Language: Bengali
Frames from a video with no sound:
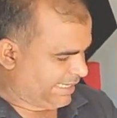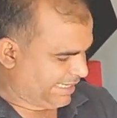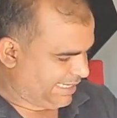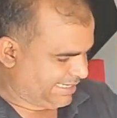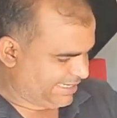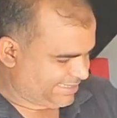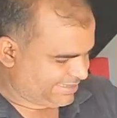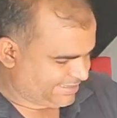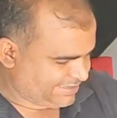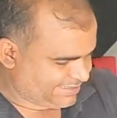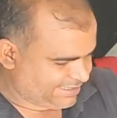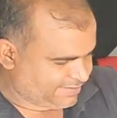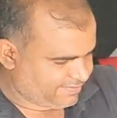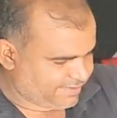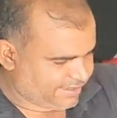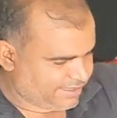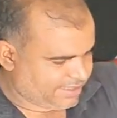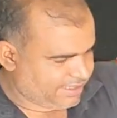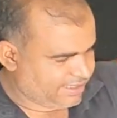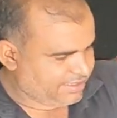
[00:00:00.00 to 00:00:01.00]
এখানে আছে
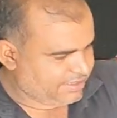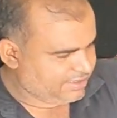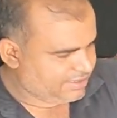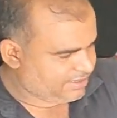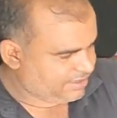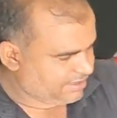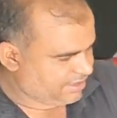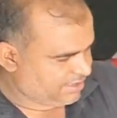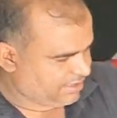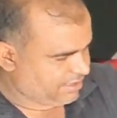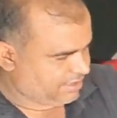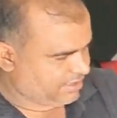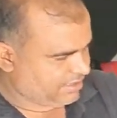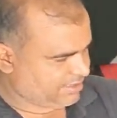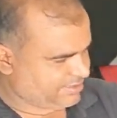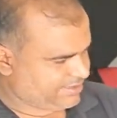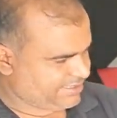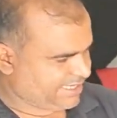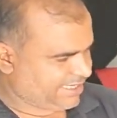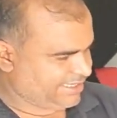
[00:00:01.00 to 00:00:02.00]
জেবিএল
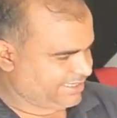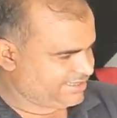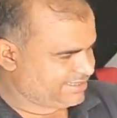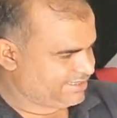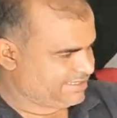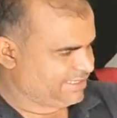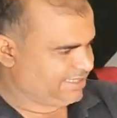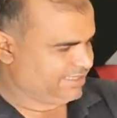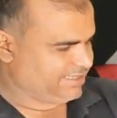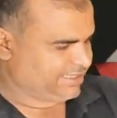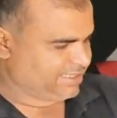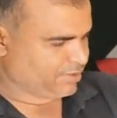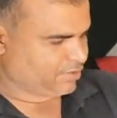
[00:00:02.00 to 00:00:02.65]
চাইনিজ নেট